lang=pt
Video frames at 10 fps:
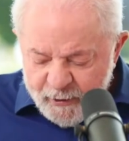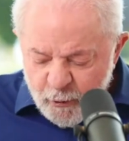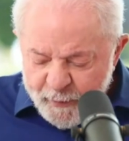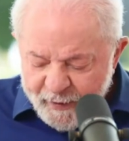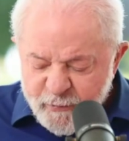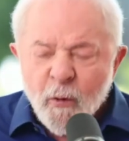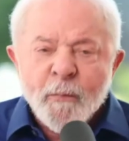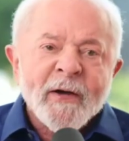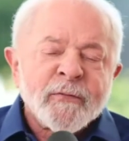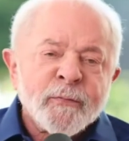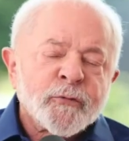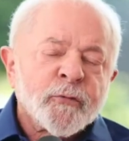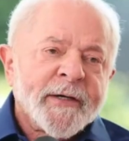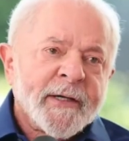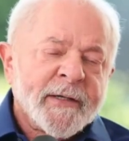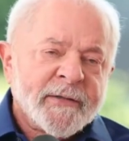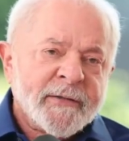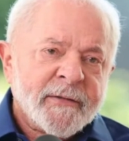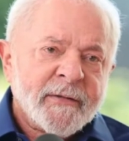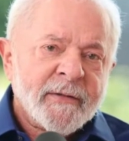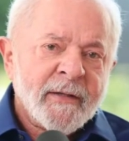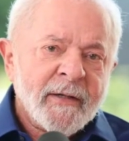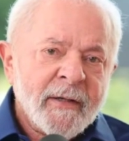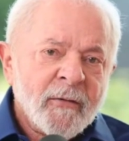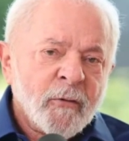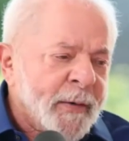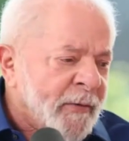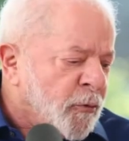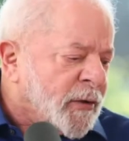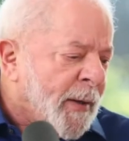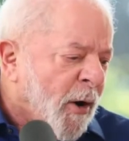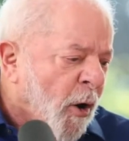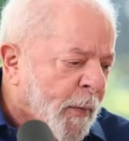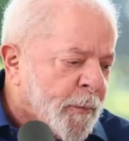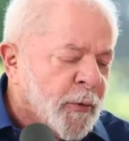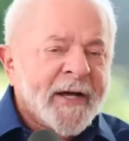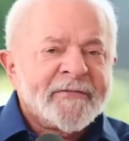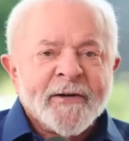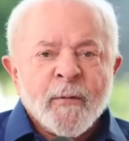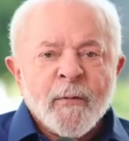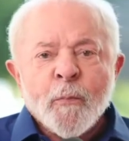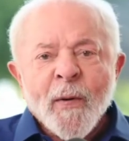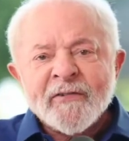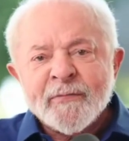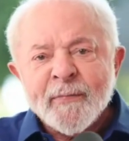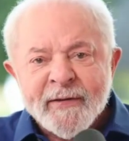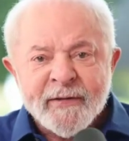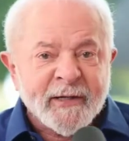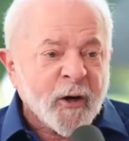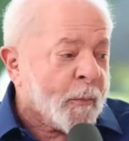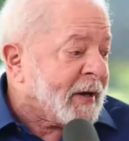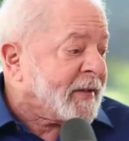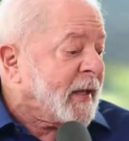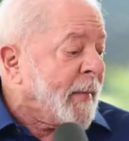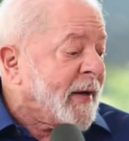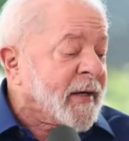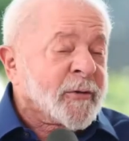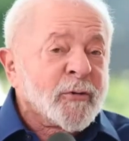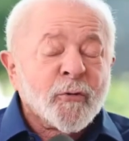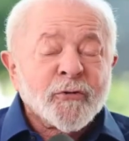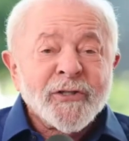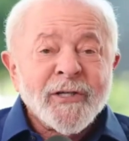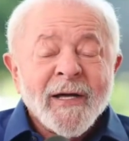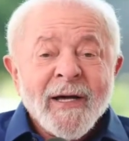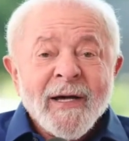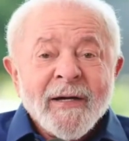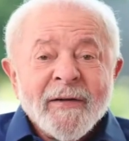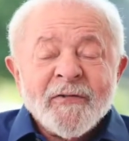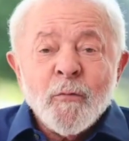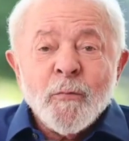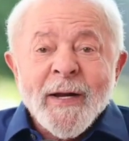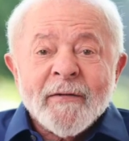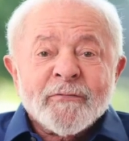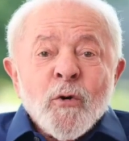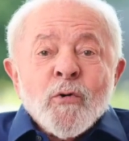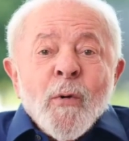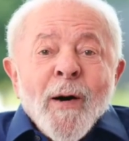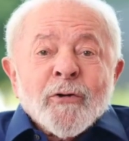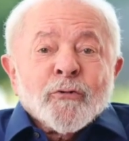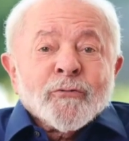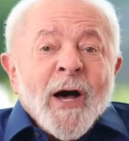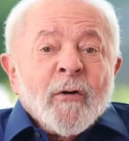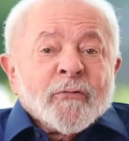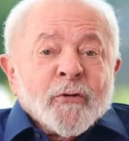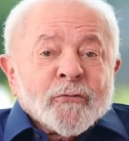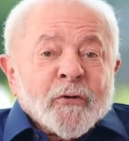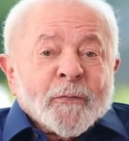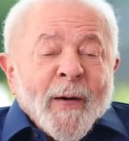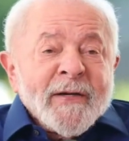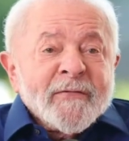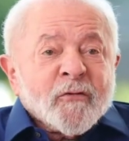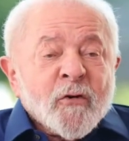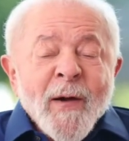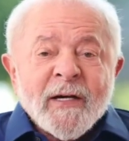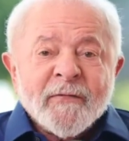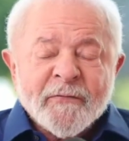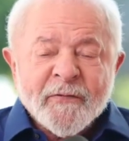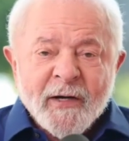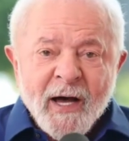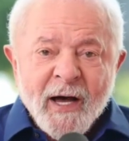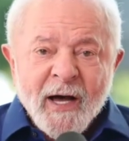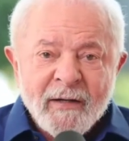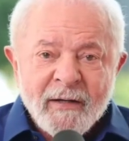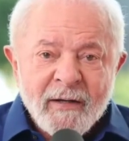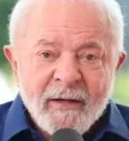é que o Brasil é um país muito grande. O Brasil tem maior população, é o país mais rico, é o país que tem mais tecnologia. Se o Brasil não ajudar os outros países, como é que vai ficar?